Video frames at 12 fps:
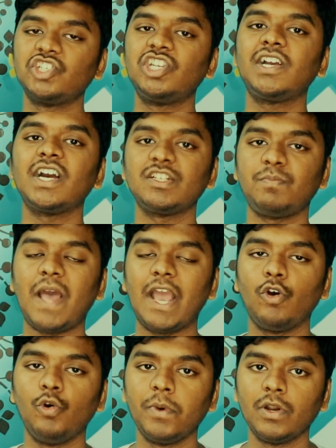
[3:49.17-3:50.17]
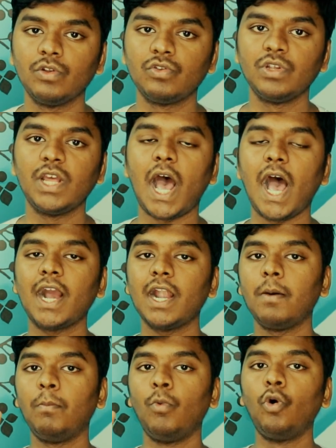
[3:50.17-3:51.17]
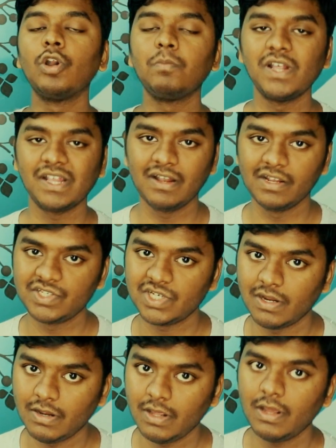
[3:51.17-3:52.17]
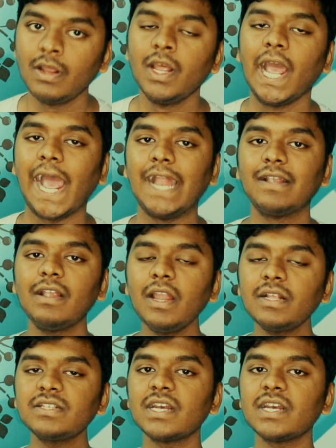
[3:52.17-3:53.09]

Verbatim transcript: స్టిక్కర్స్ ప్యాక్ ఓపెన్ అవుతుంది అక్కడ మోర్ మీద క్లిక్ చేయండి అండ్ క్లిక్